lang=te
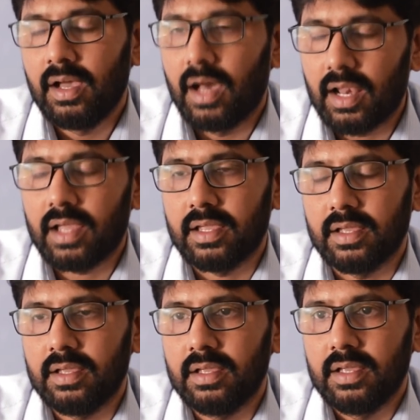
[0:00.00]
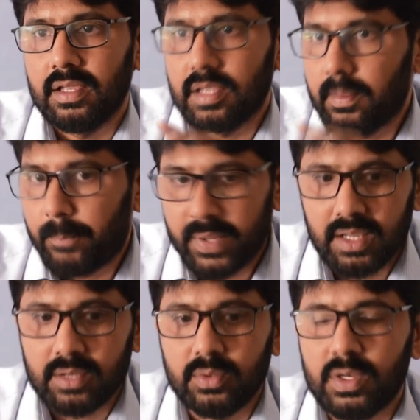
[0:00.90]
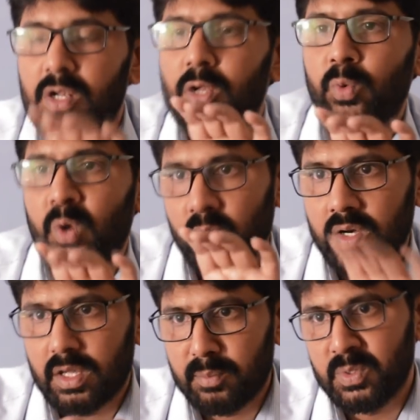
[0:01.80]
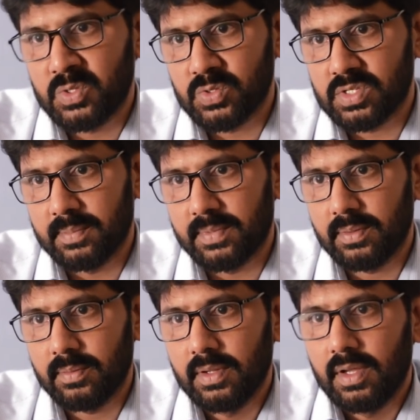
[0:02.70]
అలాగే ఈ పిల్లలు ఇంట్లో ఉన్నటువంటి డబ్బును చూసినప్పుడు